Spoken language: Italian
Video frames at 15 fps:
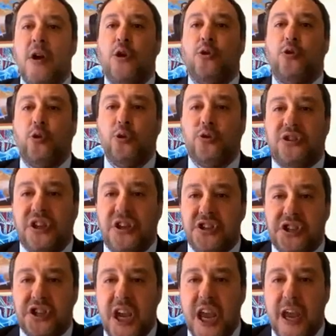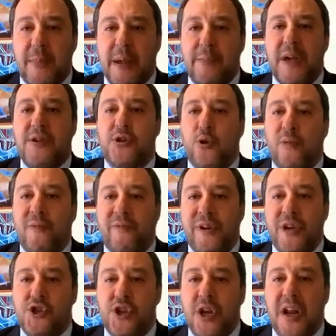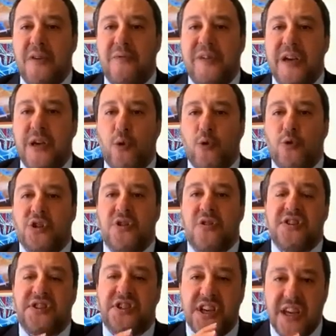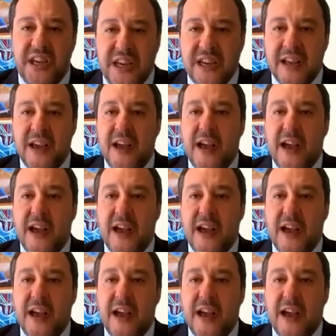Tutti insieme per sconfiggere il virus, sì,